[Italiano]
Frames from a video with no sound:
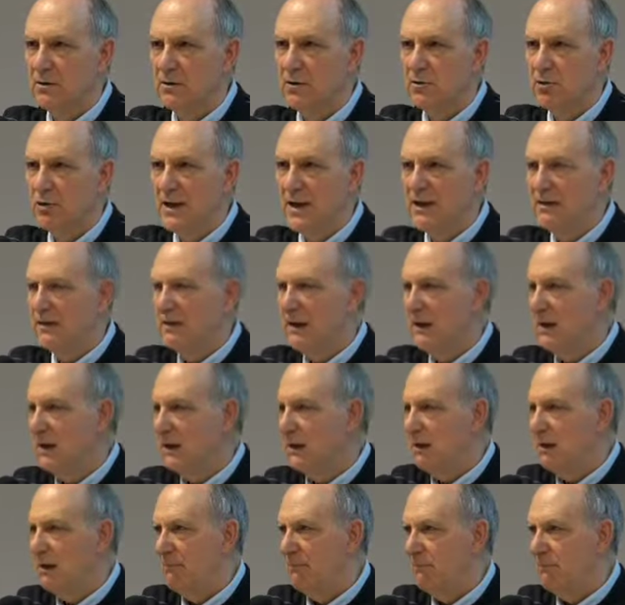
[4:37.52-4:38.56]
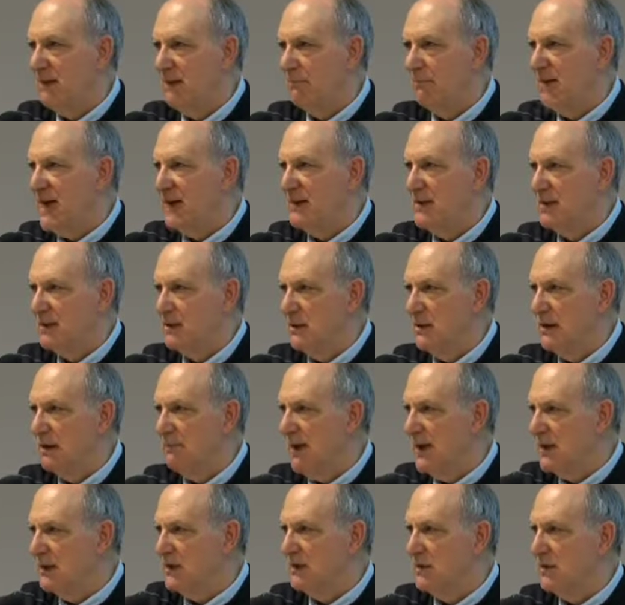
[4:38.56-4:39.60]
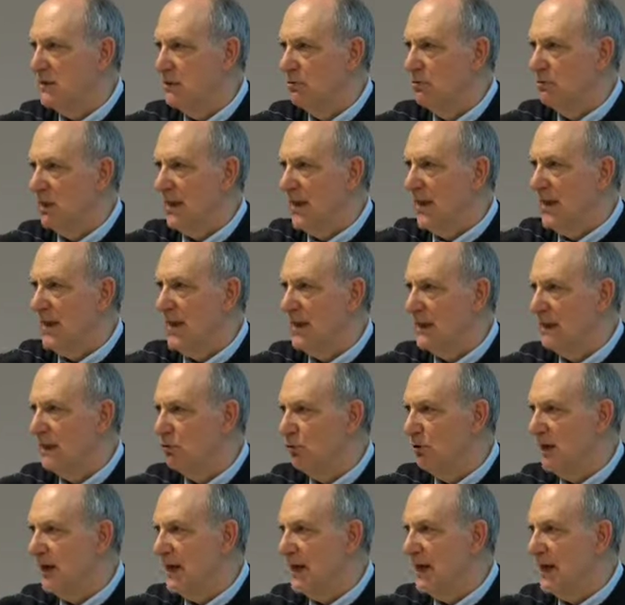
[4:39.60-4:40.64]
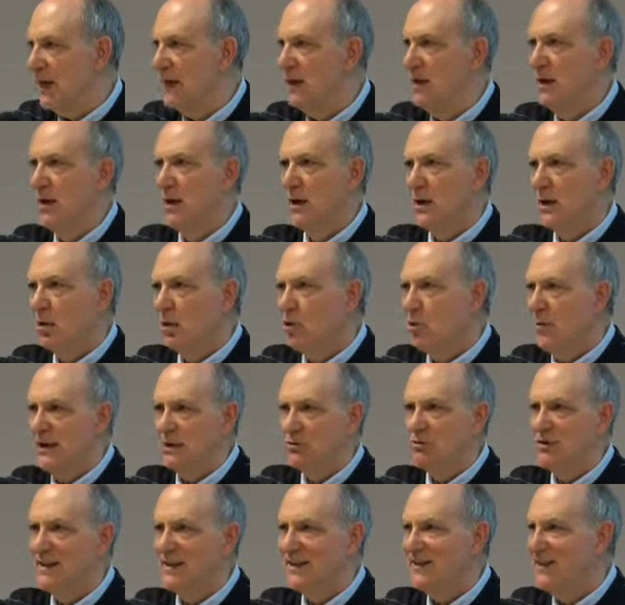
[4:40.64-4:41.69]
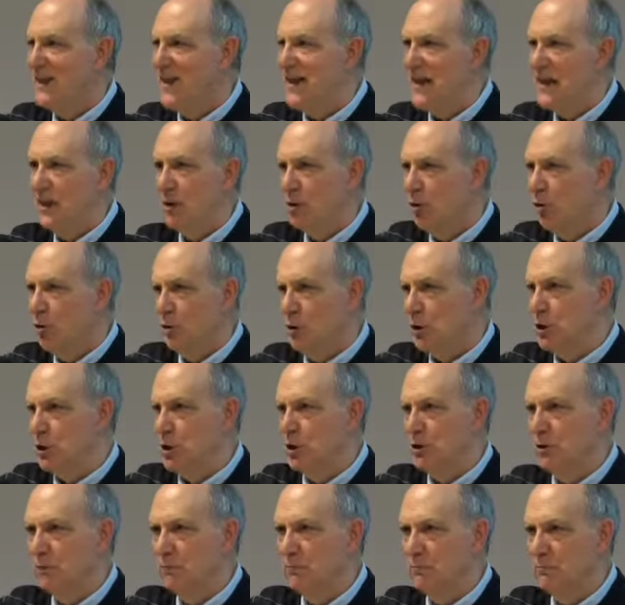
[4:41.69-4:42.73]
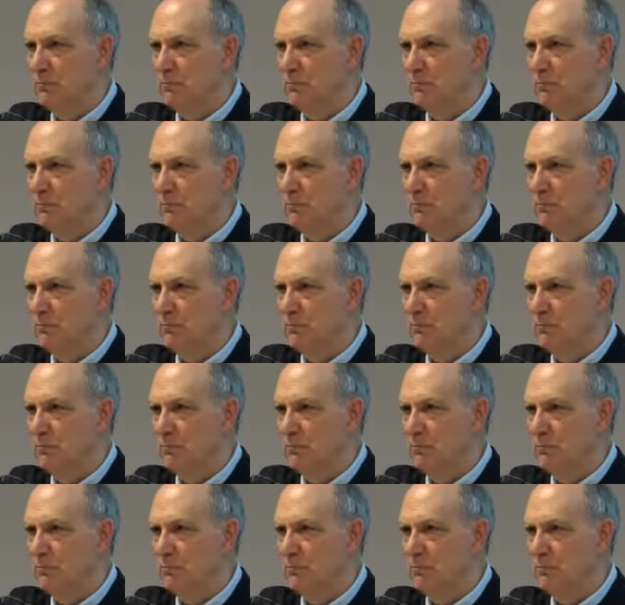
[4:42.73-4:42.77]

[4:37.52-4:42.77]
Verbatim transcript: Durante la, la peste, le pesti di colera, di colera, gli oblati sono stati eroici.